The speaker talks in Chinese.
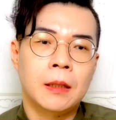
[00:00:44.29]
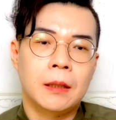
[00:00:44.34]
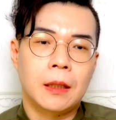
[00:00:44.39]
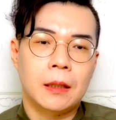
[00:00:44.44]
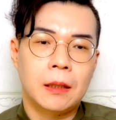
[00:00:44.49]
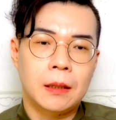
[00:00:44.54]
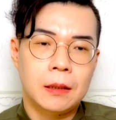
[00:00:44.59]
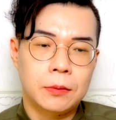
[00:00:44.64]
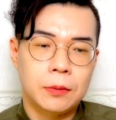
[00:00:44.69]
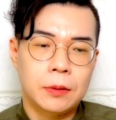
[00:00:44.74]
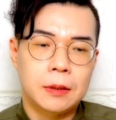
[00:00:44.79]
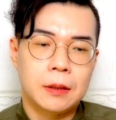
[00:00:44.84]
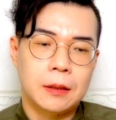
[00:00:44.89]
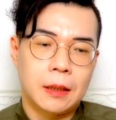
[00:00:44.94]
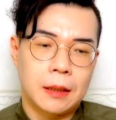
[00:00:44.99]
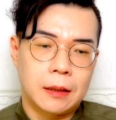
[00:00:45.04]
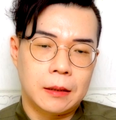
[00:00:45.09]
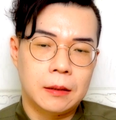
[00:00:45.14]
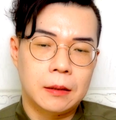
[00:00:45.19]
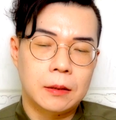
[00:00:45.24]
那当然对这
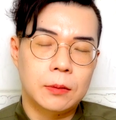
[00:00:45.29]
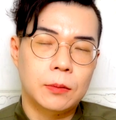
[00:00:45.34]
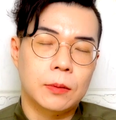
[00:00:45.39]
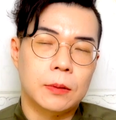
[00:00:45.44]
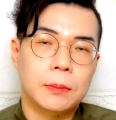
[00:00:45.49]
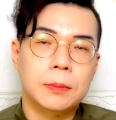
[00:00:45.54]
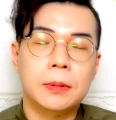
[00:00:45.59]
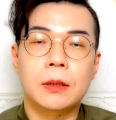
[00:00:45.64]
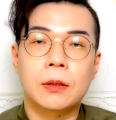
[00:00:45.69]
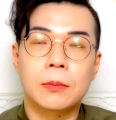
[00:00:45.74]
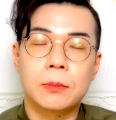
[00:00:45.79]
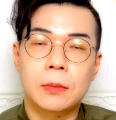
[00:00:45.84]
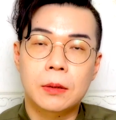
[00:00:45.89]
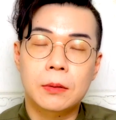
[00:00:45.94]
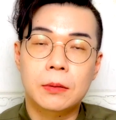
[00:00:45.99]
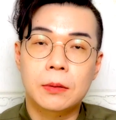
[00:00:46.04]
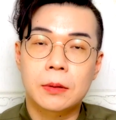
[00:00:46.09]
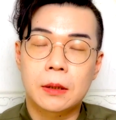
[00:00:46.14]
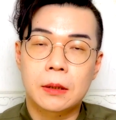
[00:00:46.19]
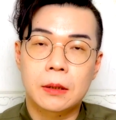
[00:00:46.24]
两个星座的朋友们
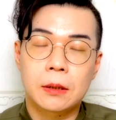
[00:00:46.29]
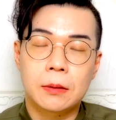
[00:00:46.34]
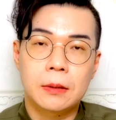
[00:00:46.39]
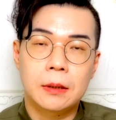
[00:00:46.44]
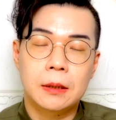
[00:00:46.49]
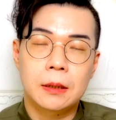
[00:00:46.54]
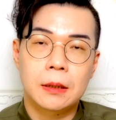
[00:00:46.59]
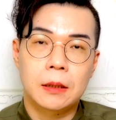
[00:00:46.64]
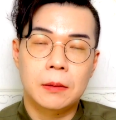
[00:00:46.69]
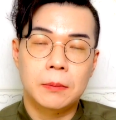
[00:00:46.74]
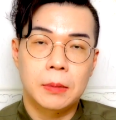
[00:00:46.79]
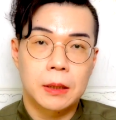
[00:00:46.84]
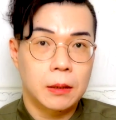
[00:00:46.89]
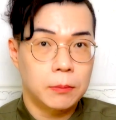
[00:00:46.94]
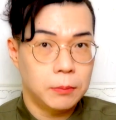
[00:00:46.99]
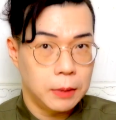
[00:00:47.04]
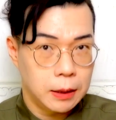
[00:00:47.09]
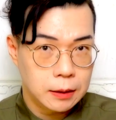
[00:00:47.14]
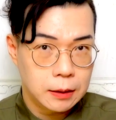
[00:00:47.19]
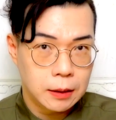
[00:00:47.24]
会有一些比较
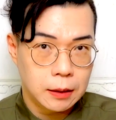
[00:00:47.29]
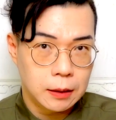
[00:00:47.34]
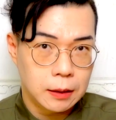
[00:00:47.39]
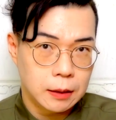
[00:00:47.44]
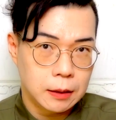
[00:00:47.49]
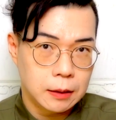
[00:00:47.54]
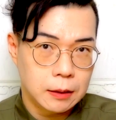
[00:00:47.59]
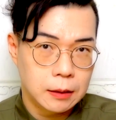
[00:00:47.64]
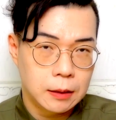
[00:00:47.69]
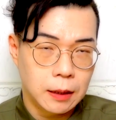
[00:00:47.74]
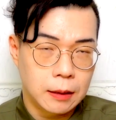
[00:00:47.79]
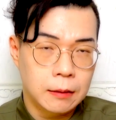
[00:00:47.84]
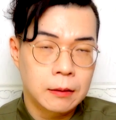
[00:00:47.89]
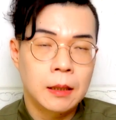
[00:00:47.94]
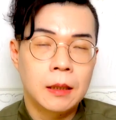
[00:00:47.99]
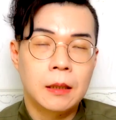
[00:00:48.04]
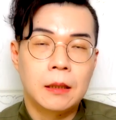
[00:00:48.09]
明显的影响。